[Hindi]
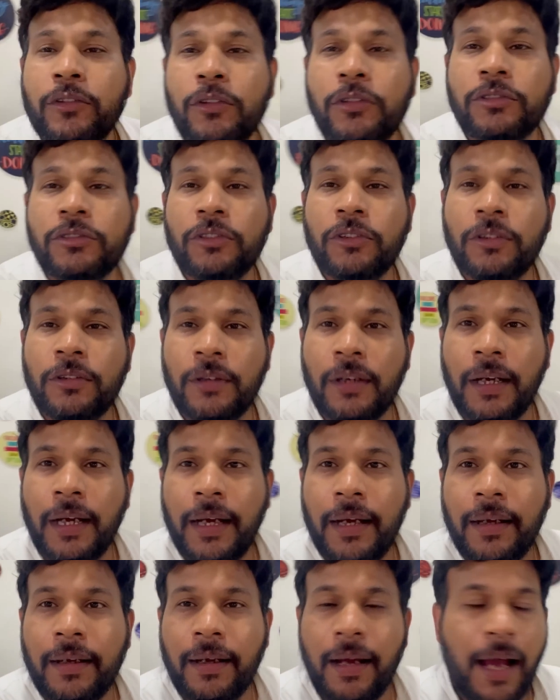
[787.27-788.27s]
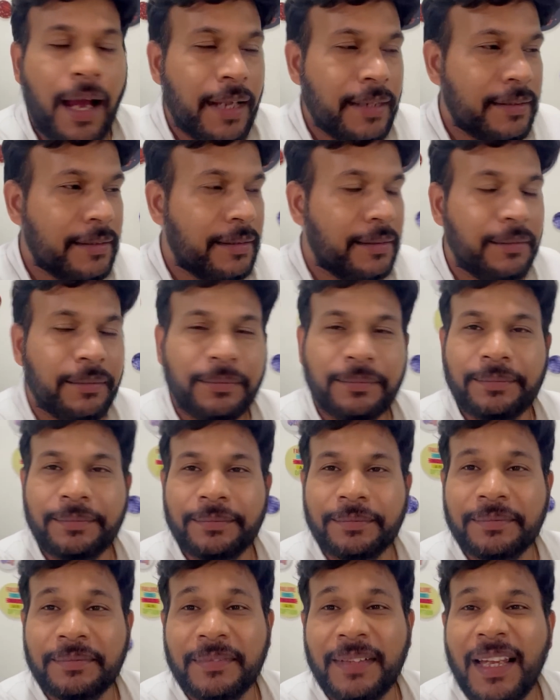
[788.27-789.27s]
दोस्तों आज
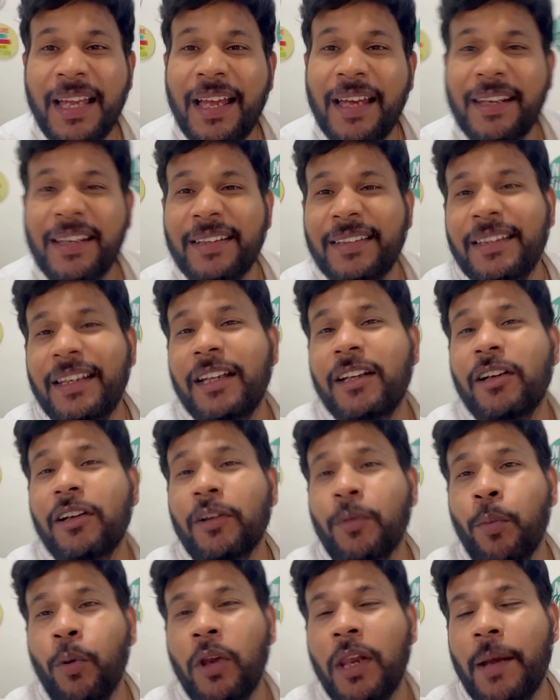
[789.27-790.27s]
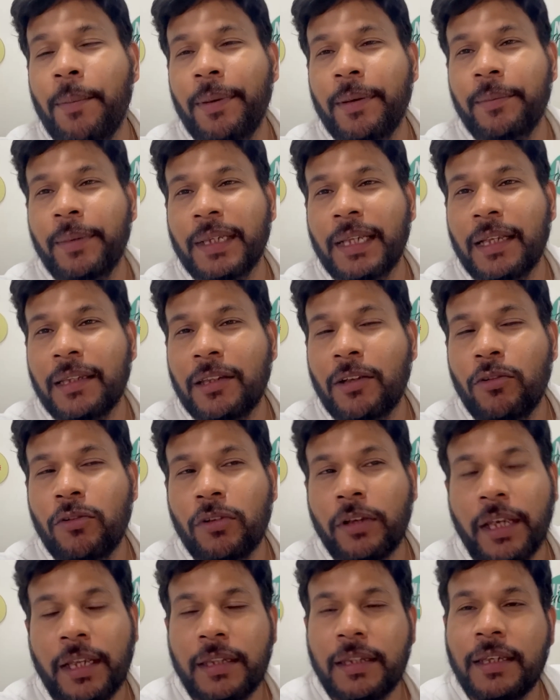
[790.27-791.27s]
रचना का भोलापन बताता हूँ
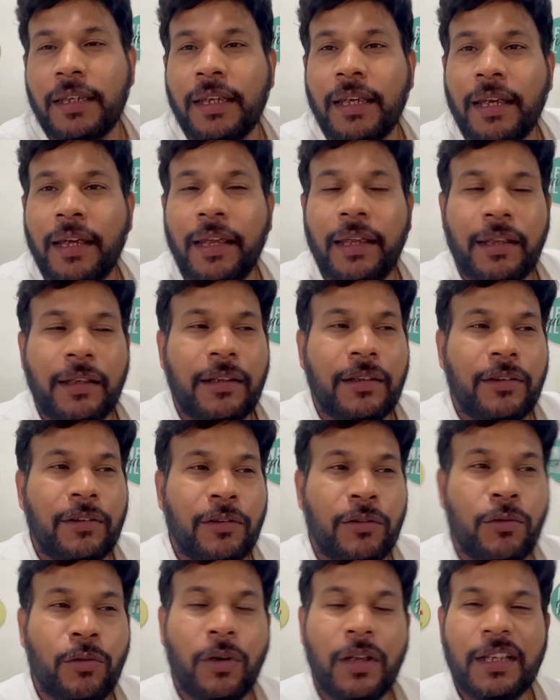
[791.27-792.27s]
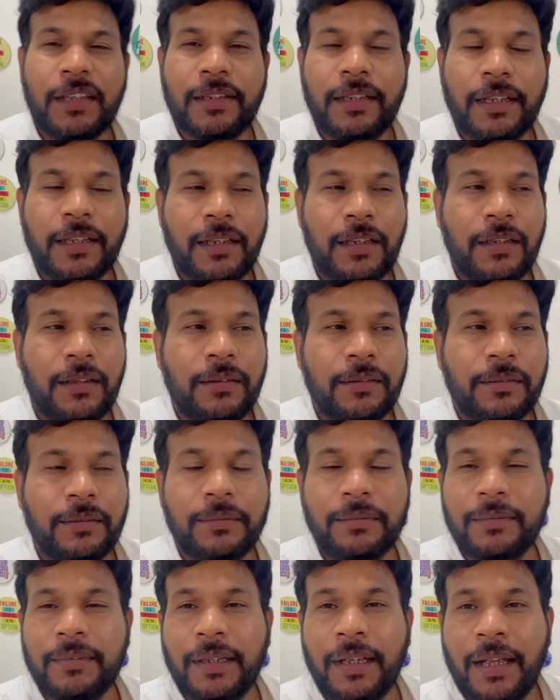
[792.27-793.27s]
कहती है गूगल से कि
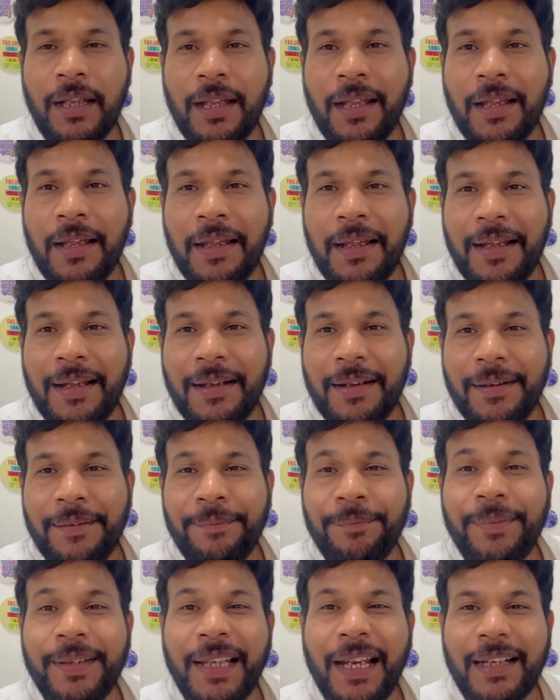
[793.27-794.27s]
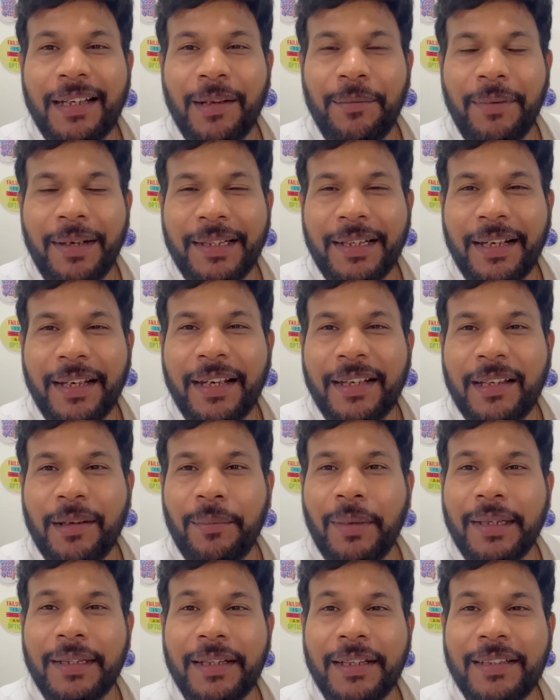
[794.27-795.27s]
बिना टमाटर के
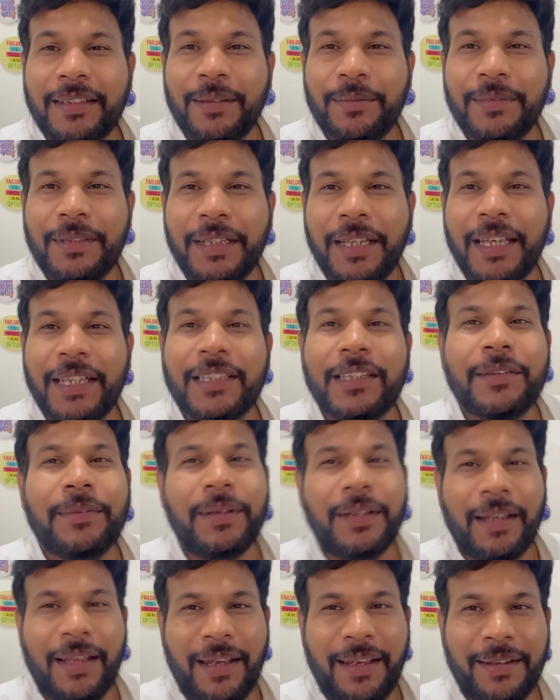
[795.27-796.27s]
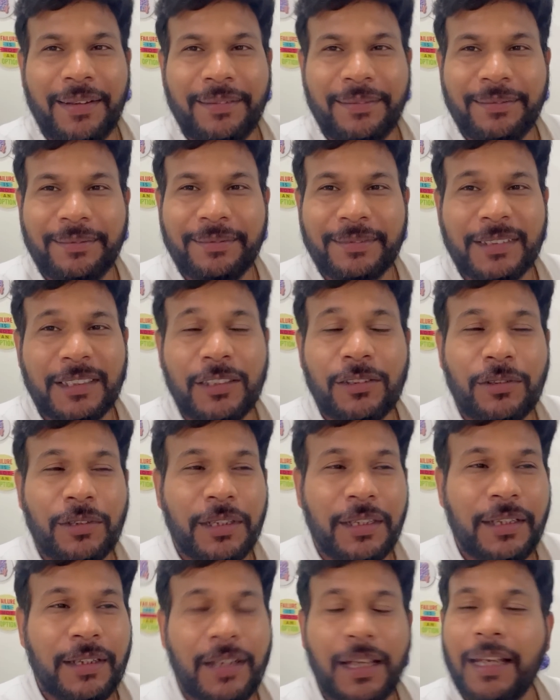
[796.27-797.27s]
टमाटर की सब्जी कैसे बनाएं
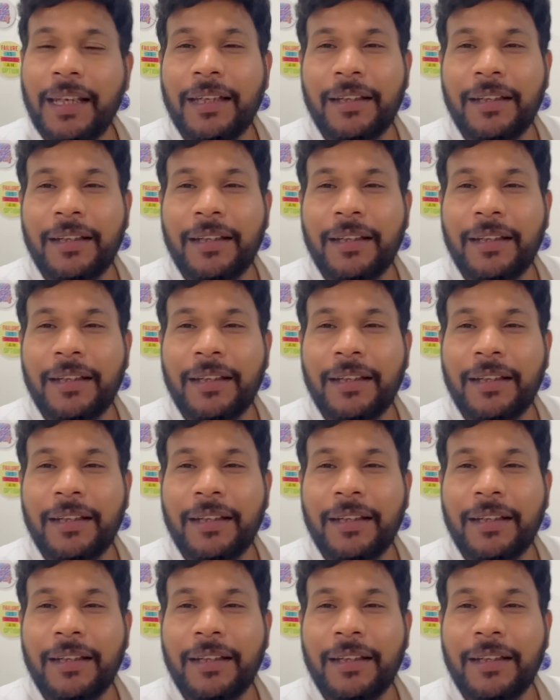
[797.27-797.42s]
क्योंकि तो कल